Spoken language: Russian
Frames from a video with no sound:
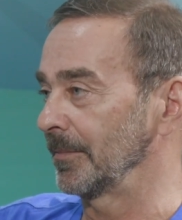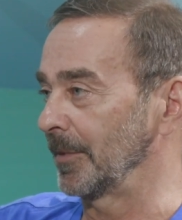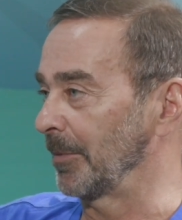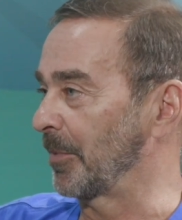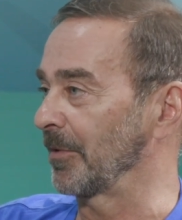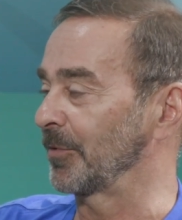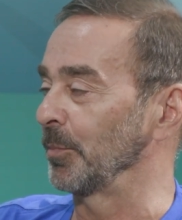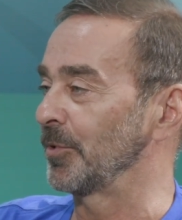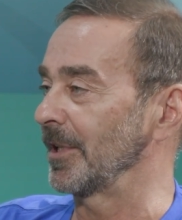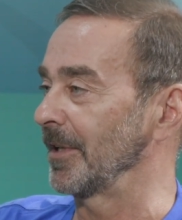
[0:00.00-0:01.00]
Я, например, в
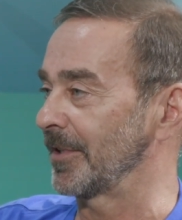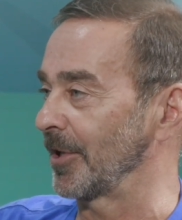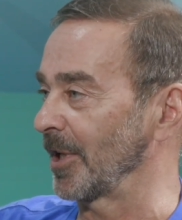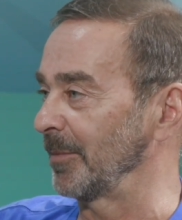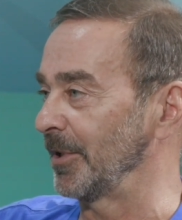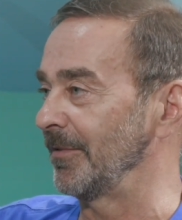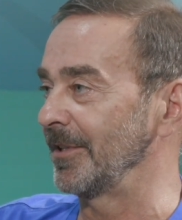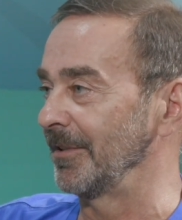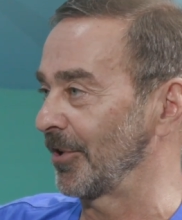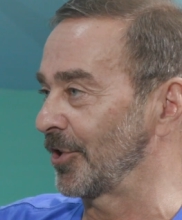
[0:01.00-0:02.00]
том числе встречал
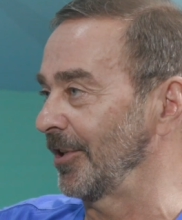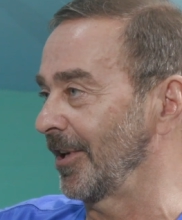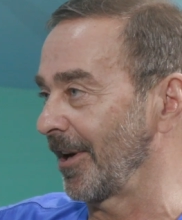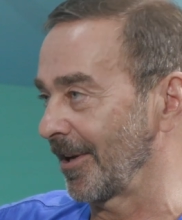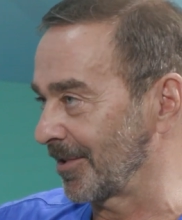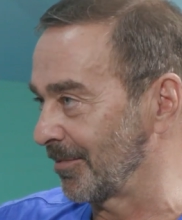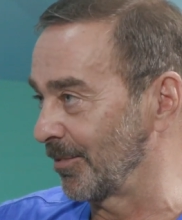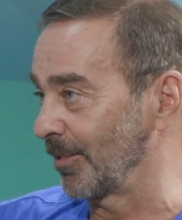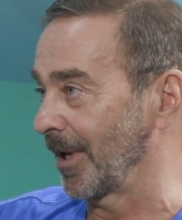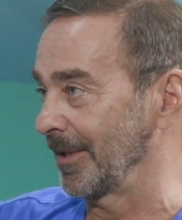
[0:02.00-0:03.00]
медведя на вершине Корякского
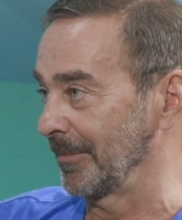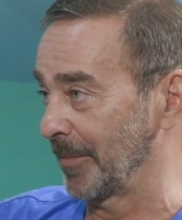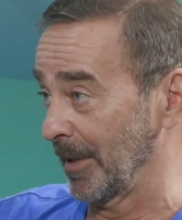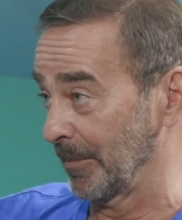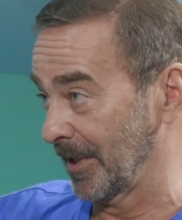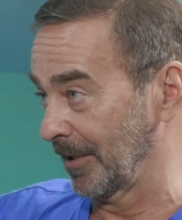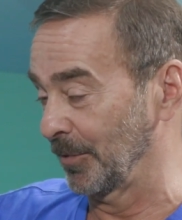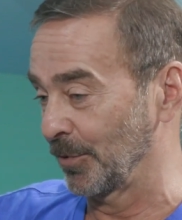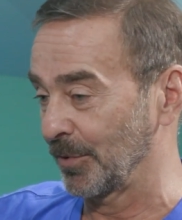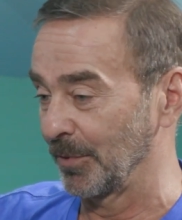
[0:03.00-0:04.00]
вулкана, прямо так
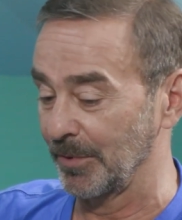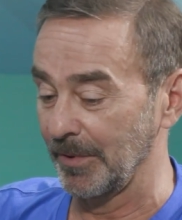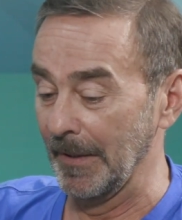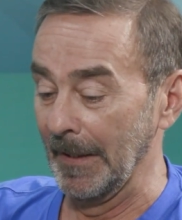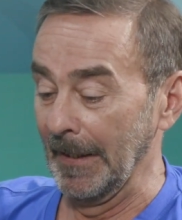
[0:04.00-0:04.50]
нос к носу.